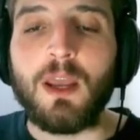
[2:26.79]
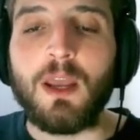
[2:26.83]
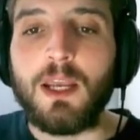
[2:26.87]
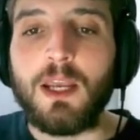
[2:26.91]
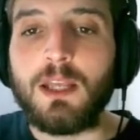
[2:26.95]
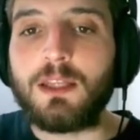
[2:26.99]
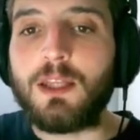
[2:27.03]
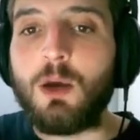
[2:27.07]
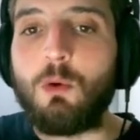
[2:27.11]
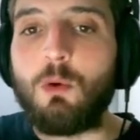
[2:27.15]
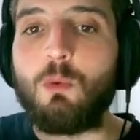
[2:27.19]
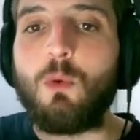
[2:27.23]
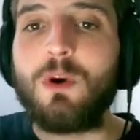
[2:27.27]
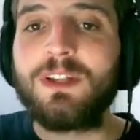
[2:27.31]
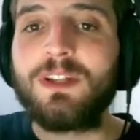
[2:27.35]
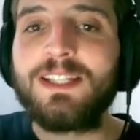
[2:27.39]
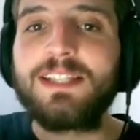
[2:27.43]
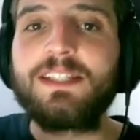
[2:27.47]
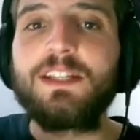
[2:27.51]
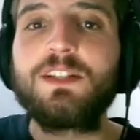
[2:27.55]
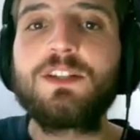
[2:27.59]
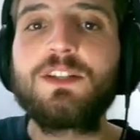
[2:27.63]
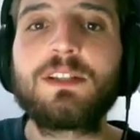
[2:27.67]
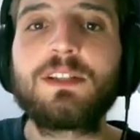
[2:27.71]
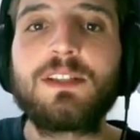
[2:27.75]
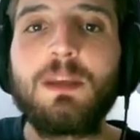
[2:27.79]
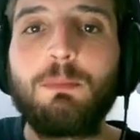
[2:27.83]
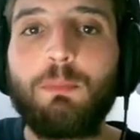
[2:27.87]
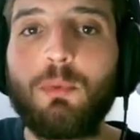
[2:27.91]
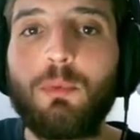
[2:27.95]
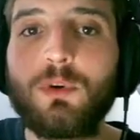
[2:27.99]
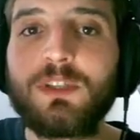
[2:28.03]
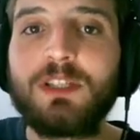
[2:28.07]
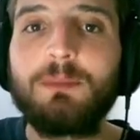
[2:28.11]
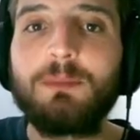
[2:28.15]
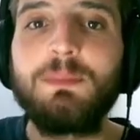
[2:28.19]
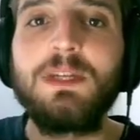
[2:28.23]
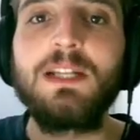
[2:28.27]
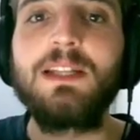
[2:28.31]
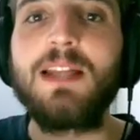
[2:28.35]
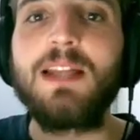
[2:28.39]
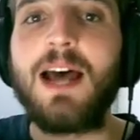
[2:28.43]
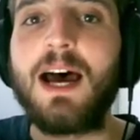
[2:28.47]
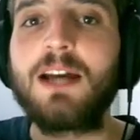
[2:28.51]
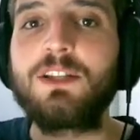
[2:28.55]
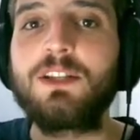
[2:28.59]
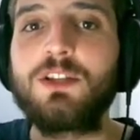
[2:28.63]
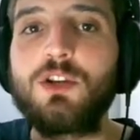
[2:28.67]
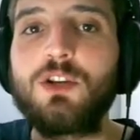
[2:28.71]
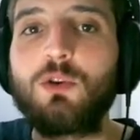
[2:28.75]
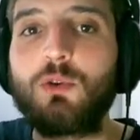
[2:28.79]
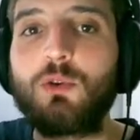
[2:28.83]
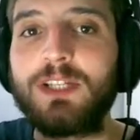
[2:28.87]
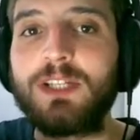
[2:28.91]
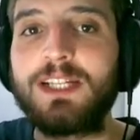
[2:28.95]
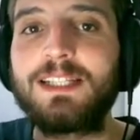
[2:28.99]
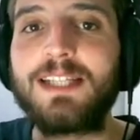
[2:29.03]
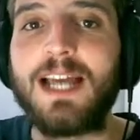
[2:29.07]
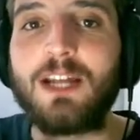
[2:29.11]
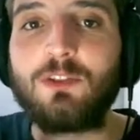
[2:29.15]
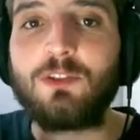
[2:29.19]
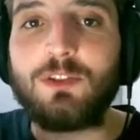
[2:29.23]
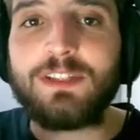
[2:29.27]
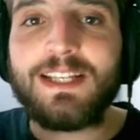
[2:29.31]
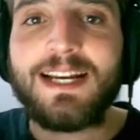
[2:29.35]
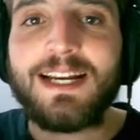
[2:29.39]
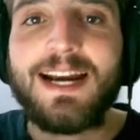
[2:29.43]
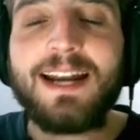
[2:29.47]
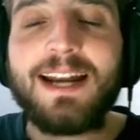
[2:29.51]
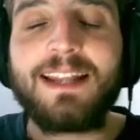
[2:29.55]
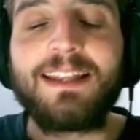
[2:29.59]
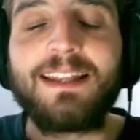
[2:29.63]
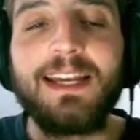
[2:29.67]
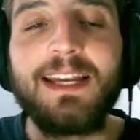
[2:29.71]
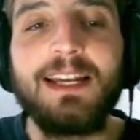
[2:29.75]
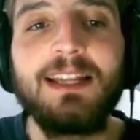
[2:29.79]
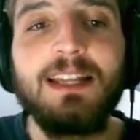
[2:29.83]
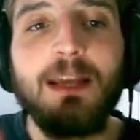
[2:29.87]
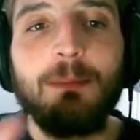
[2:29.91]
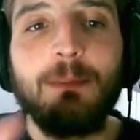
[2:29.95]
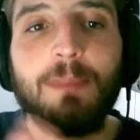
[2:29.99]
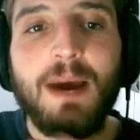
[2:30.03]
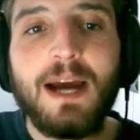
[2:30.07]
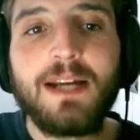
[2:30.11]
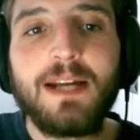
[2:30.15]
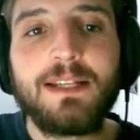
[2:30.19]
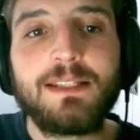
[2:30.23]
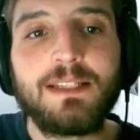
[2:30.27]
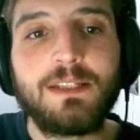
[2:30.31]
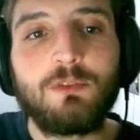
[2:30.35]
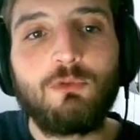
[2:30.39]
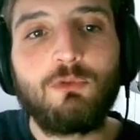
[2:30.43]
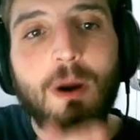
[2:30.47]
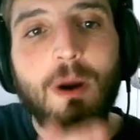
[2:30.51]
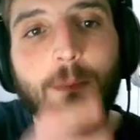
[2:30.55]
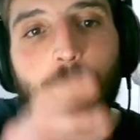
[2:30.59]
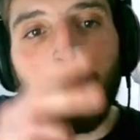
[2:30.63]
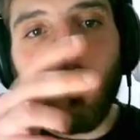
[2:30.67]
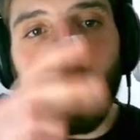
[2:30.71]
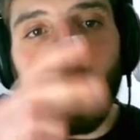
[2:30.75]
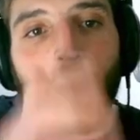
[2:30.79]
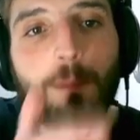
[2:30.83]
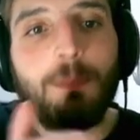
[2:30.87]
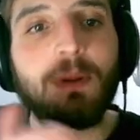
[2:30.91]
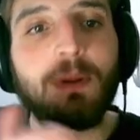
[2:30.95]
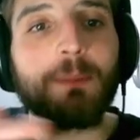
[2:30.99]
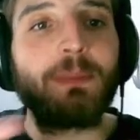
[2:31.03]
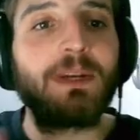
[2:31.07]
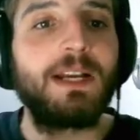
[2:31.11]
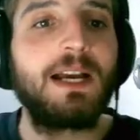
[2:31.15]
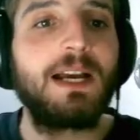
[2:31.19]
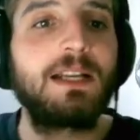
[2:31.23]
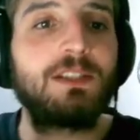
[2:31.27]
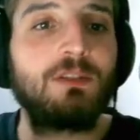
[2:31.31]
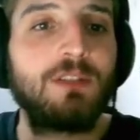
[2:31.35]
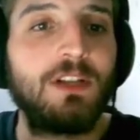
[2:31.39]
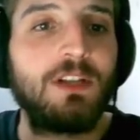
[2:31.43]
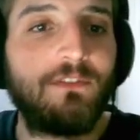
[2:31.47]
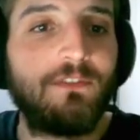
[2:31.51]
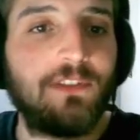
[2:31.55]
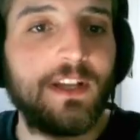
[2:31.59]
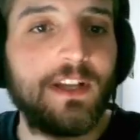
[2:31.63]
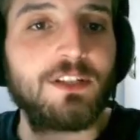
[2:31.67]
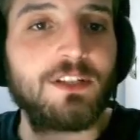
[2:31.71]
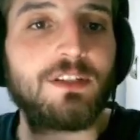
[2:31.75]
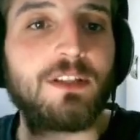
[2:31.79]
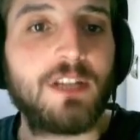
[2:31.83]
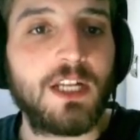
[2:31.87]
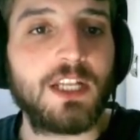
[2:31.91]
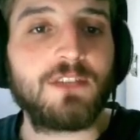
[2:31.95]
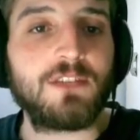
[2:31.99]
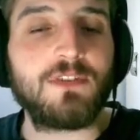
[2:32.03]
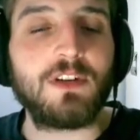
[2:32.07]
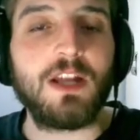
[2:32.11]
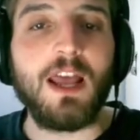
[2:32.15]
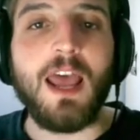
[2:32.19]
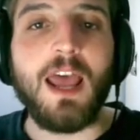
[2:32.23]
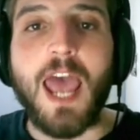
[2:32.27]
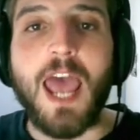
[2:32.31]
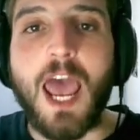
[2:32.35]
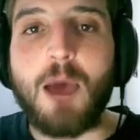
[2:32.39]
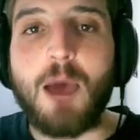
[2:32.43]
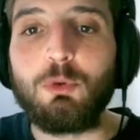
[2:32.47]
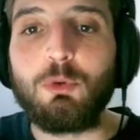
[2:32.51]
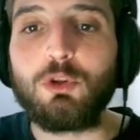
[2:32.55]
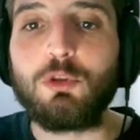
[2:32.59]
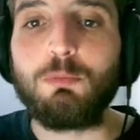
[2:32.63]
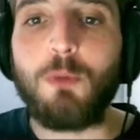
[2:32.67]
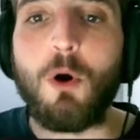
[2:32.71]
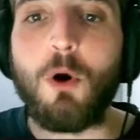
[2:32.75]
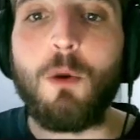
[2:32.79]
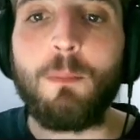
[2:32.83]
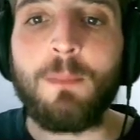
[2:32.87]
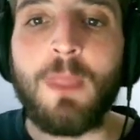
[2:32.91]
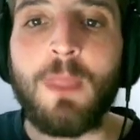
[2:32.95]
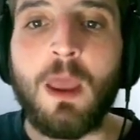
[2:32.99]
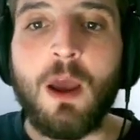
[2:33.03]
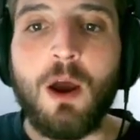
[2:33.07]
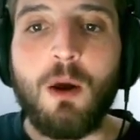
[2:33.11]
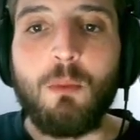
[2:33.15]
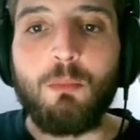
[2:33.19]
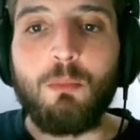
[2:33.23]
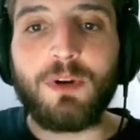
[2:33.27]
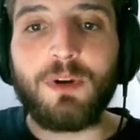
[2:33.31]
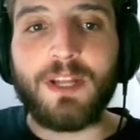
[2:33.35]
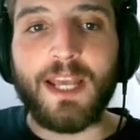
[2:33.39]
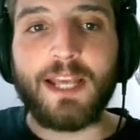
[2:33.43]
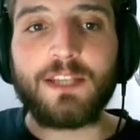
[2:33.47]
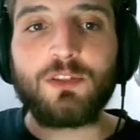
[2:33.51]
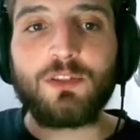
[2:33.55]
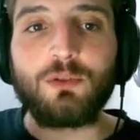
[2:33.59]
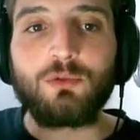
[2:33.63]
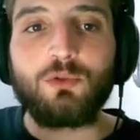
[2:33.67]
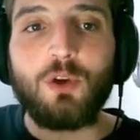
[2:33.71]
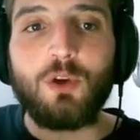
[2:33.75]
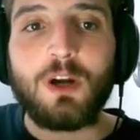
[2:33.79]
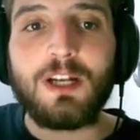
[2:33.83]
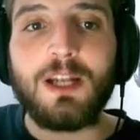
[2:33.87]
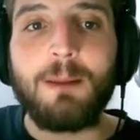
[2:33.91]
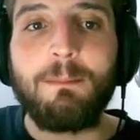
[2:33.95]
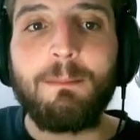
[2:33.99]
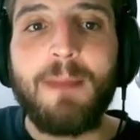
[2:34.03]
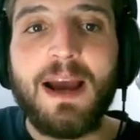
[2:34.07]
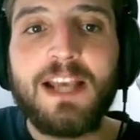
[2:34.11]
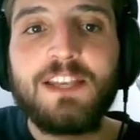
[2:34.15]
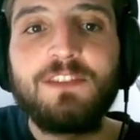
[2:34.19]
Então, quando existe essa possibilidade de conectar a nossa carteira da Binance com a própria aplicação da Flash Transfer, é muito bom, porque isso torna mais